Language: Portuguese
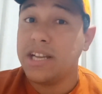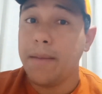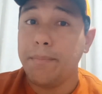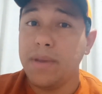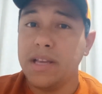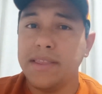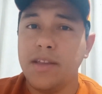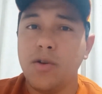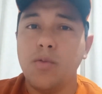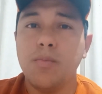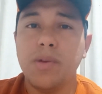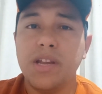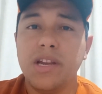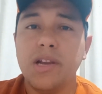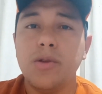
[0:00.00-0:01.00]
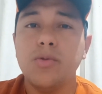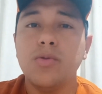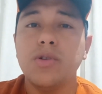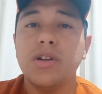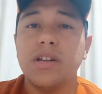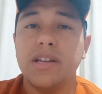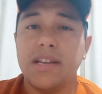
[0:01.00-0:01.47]
já perdeu o
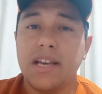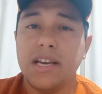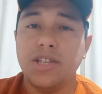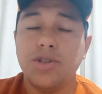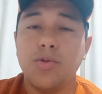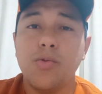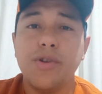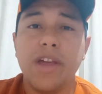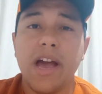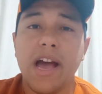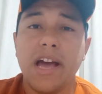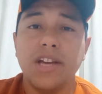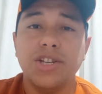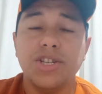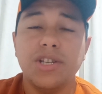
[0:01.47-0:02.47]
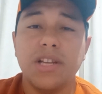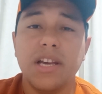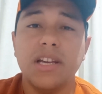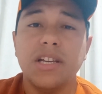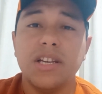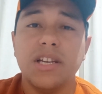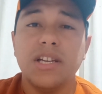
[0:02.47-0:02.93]
brilho né, de cunhagem,
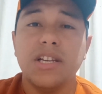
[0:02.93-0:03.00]
né?